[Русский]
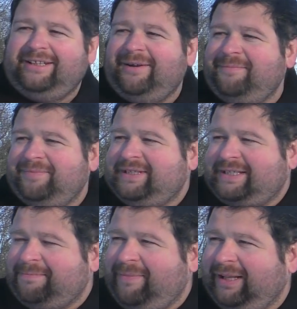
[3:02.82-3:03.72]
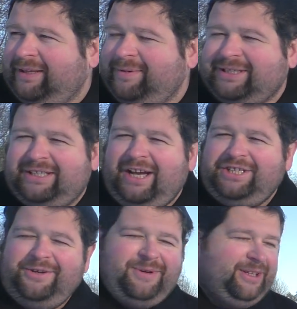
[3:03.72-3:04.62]
э, там с обманными
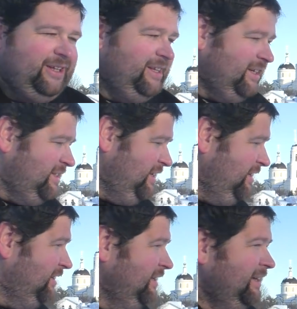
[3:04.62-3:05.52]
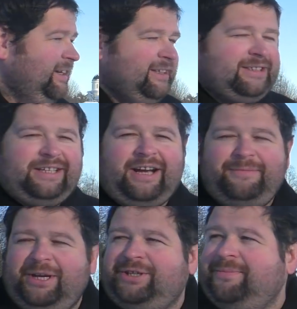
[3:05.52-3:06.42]
сдачами. Это не Россия с
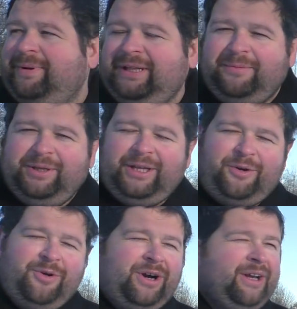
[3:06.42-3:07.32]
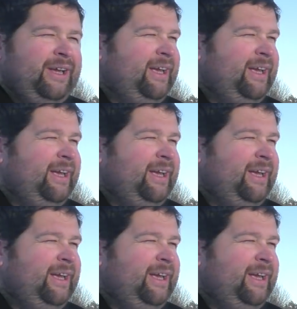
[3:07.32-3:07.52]
хомящим быдлом на дорогах.